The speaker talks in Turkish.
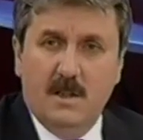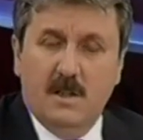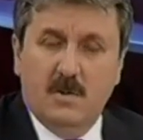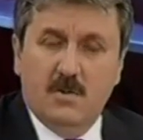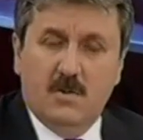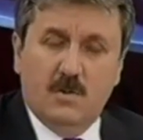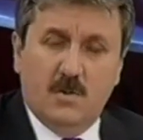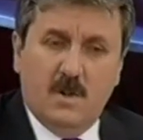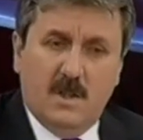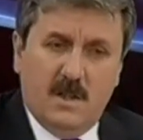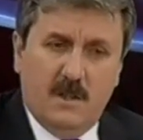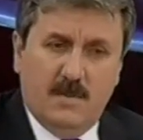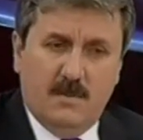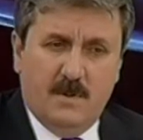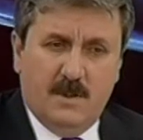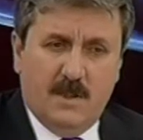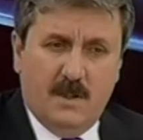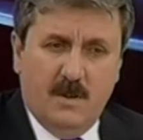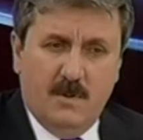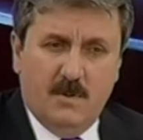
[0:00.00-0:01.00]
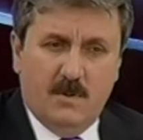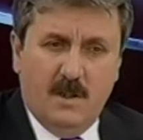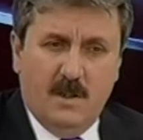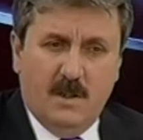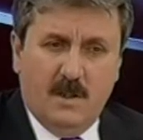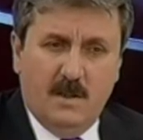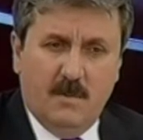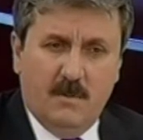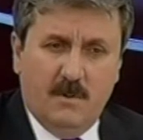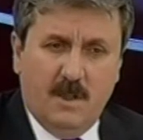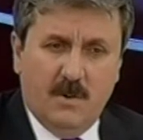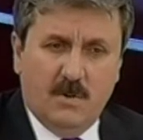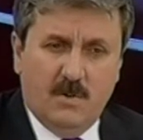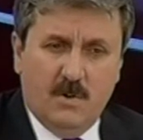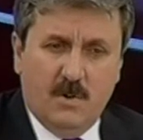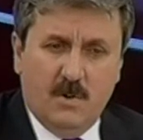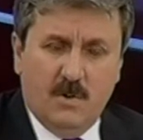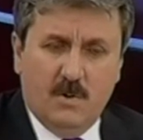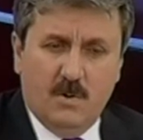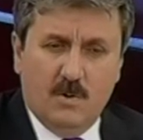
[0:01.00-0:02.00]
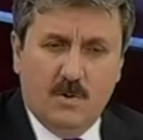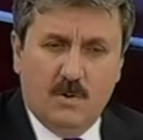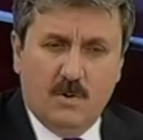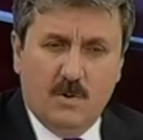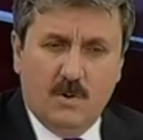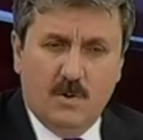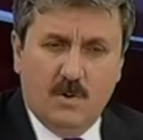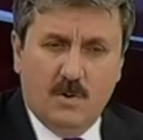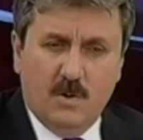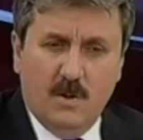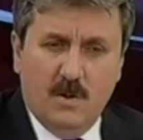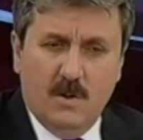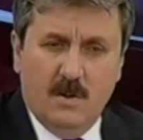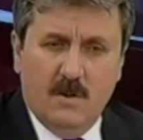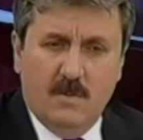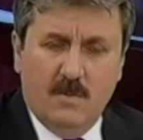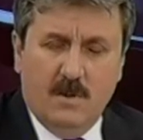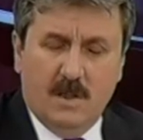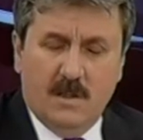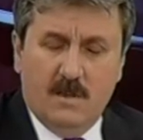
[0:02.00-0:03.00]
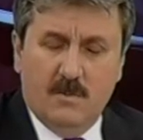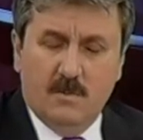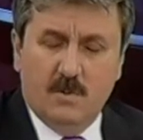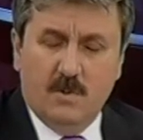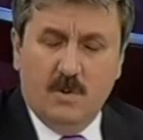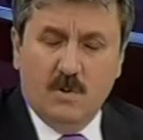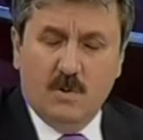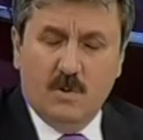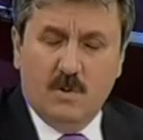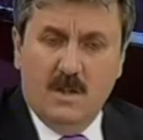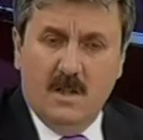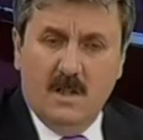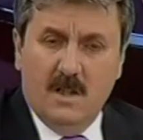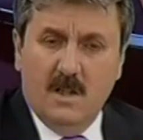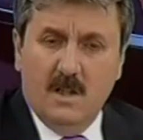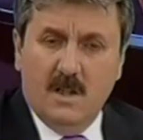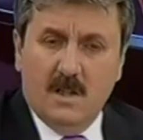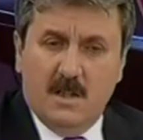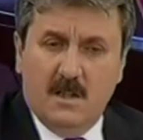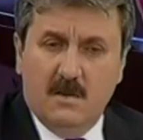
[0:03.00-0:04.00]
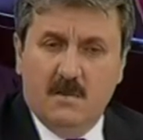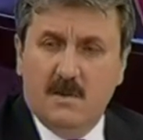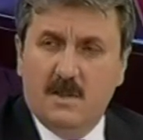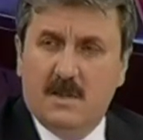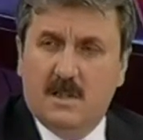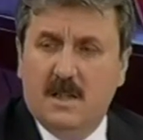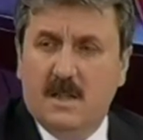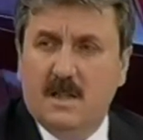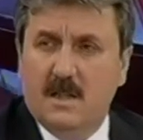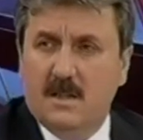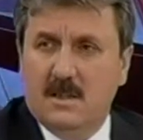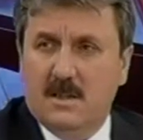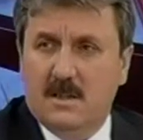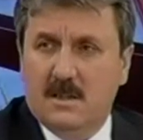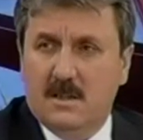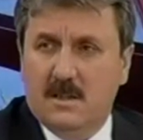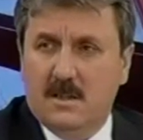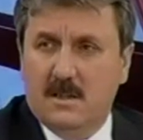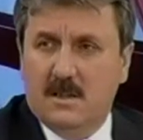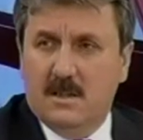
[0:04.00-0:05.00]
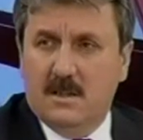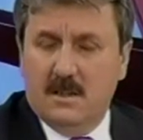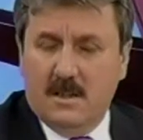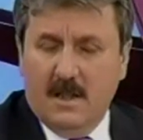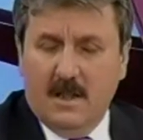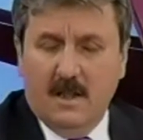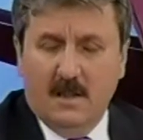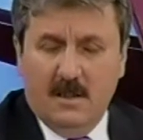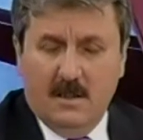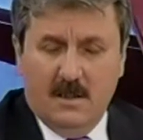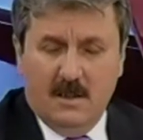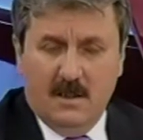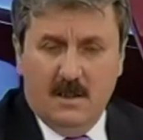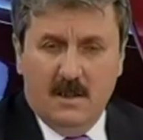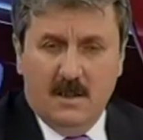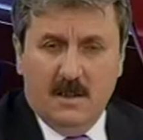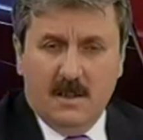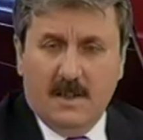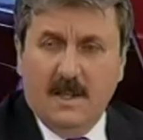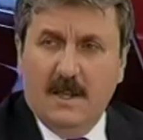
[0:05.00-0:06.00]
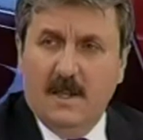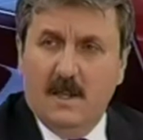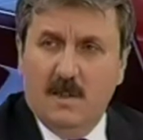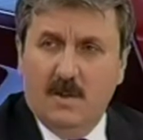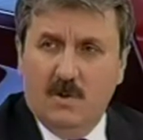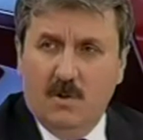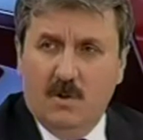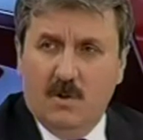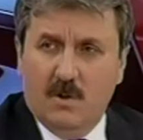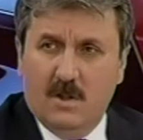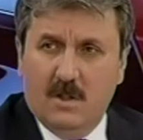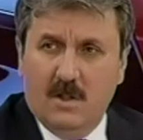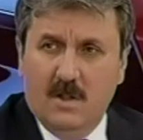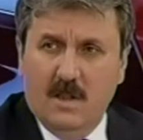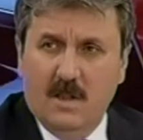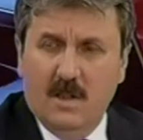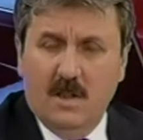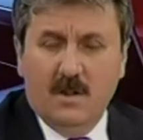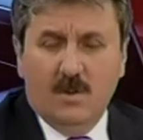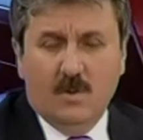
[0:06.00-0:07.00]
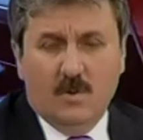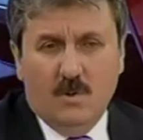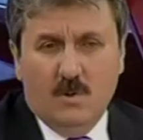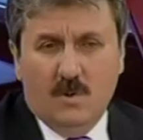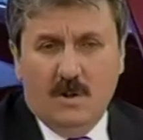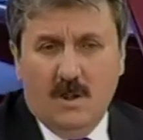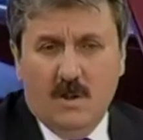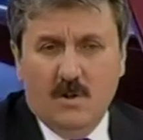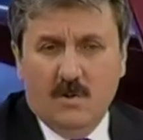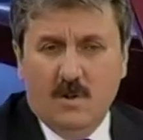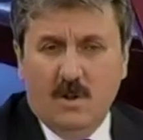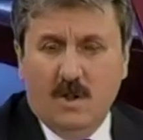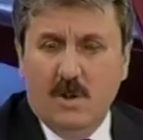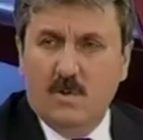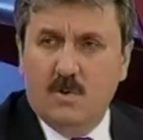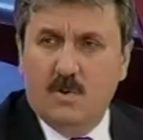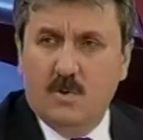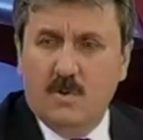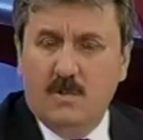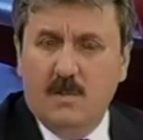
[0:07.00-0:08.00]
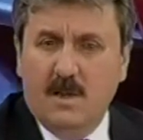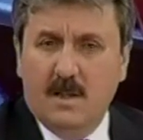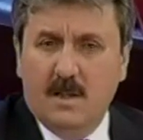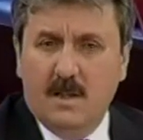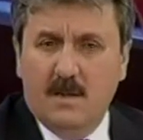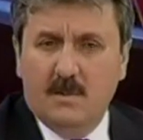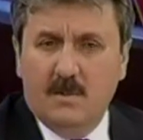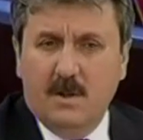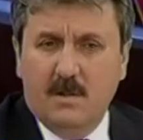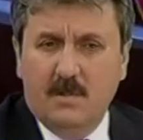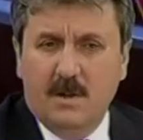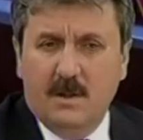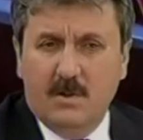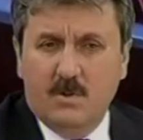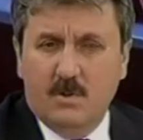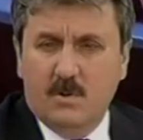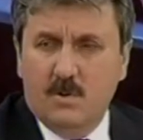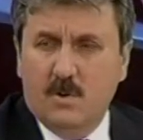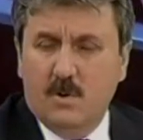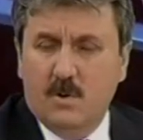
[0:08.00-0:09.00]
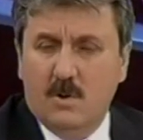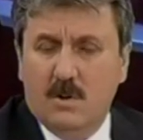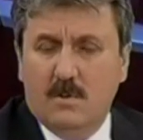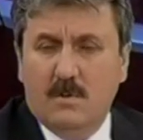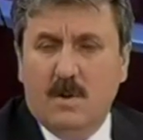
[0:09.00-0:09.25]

Çünkü Kıbrıs'la özellikle biraz sonra konuşuruz vaktimiz olursa. Kıbrıs'ta İsrail'in Kıbrıs geldiği önemli. noktada Türkiye'yi zora düşürme anlamında ben şunu söylüyorum.